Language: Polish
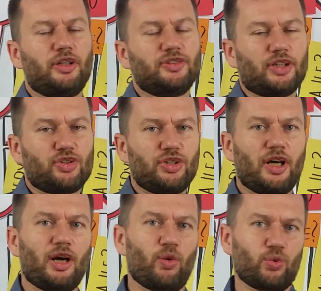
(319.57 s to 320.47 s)

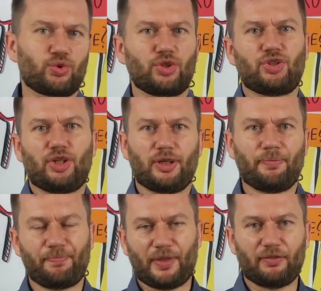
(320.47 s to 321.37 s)
zaczyna uczyć się
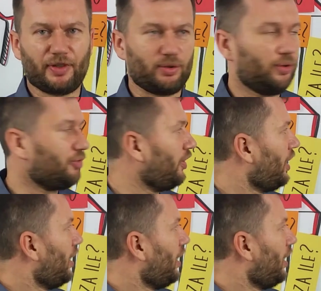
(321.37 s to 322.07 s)
nawyków.